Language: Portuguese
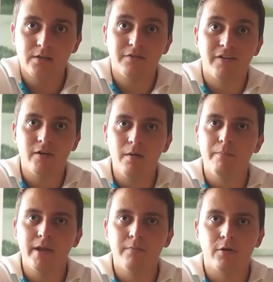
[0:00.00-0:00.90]
ainda valeu a
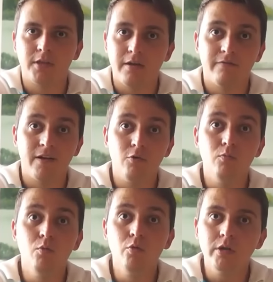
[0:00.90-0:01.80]
pena importar? Valeu
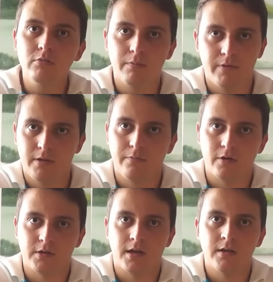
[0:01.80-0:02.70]
muito a pena
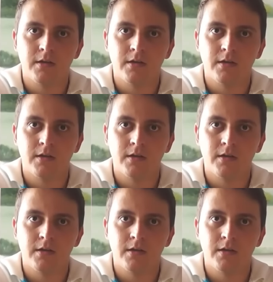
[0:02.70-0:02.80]
importar.